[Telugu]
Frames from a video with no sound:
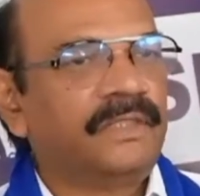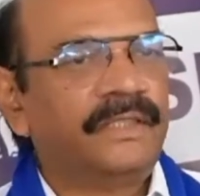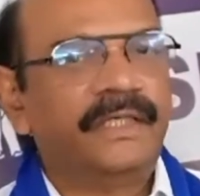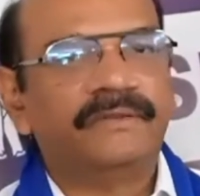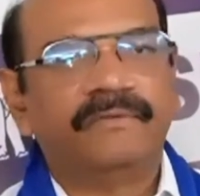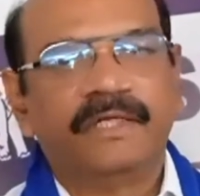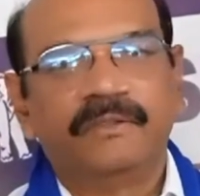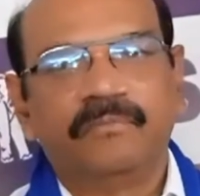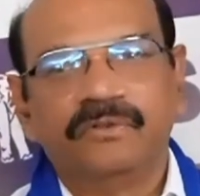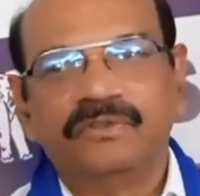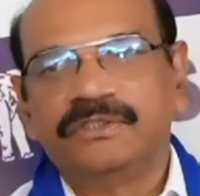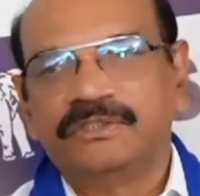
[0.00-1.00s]
అనేటువంటిది
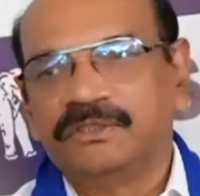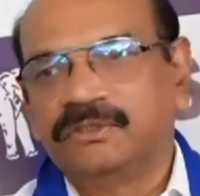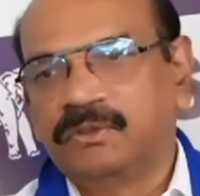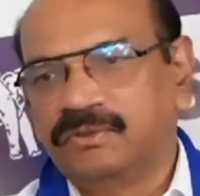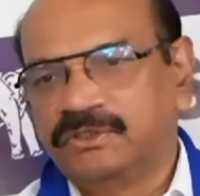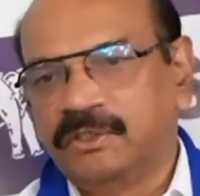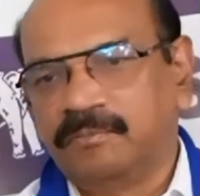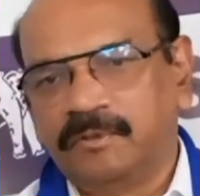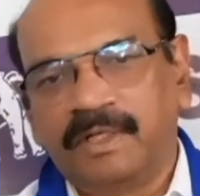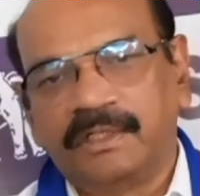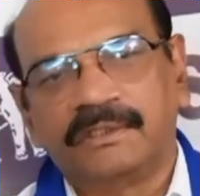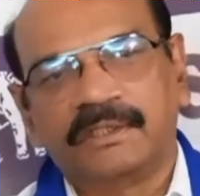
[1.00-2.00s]
బహుజన చేతులు వచ్చినప్పుడు
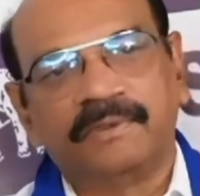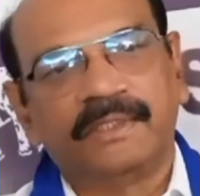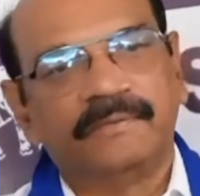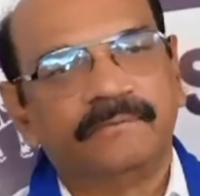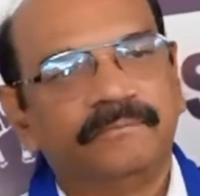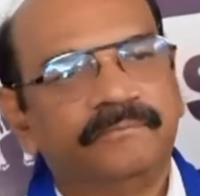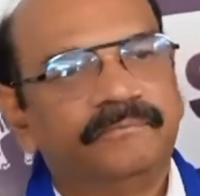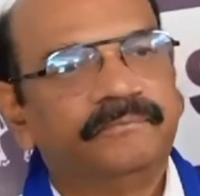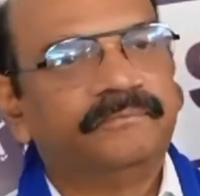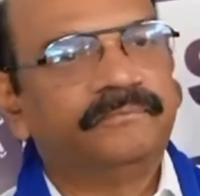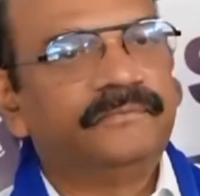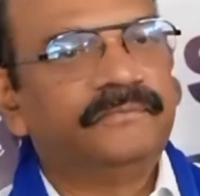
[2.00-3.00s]
మాత్రమే
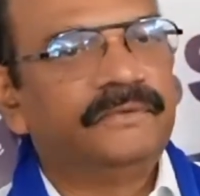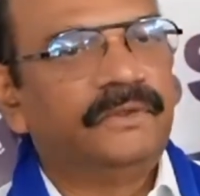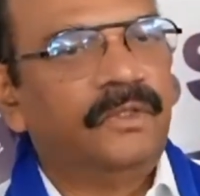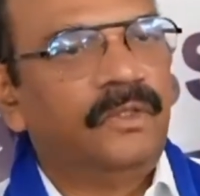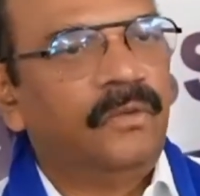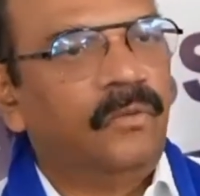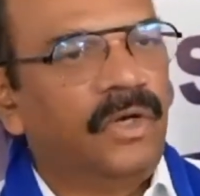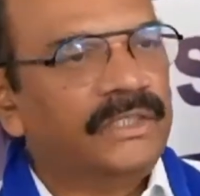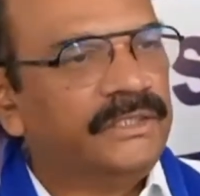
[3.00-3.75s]
వాళ్ళ